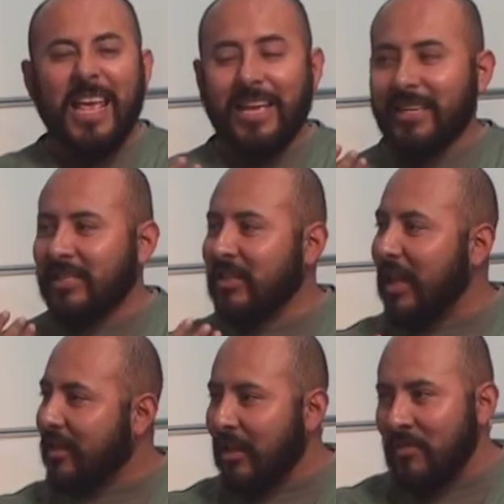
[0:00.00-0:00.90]
Es
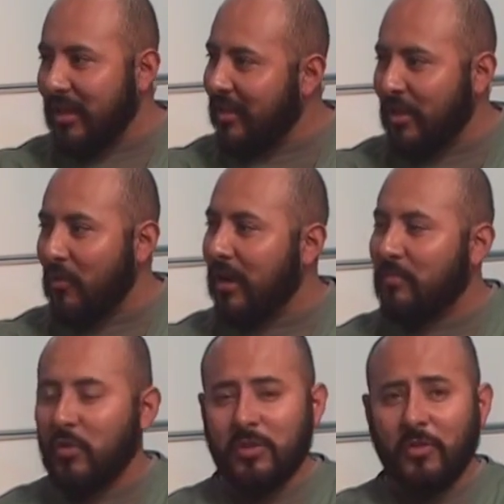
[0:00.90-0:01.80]
exactamente igual,
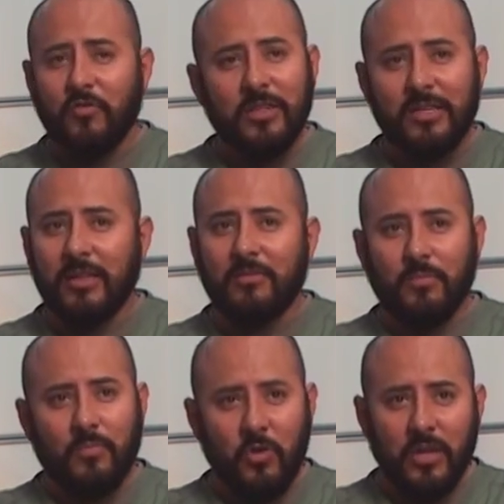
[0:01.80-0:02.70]
pero es muy fácil.
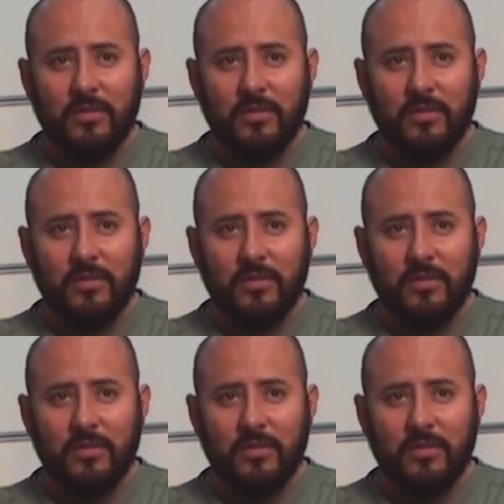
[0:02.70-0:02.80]
Pónganse